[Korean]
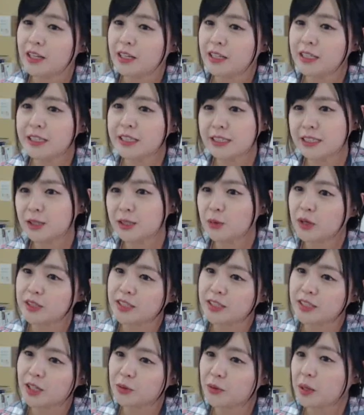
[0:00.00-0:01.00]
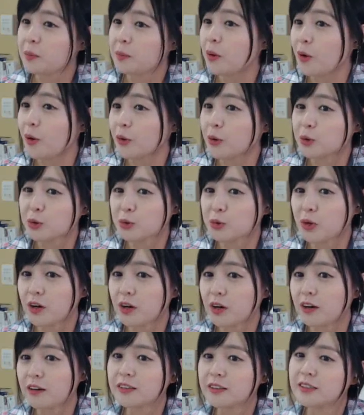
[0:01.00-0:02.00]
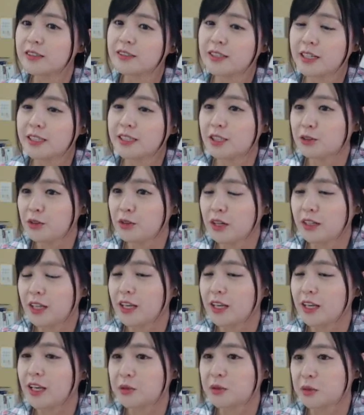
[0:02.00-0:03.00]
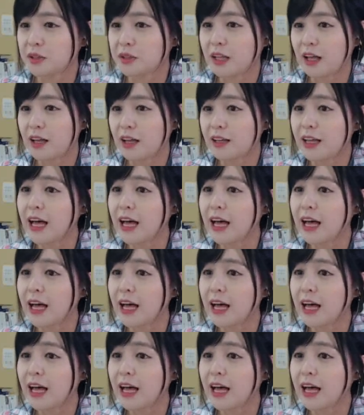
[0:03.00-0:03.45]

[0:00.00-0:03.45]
因此我想对朋友说, 그래서 내가 친구한테 얘기해줬다.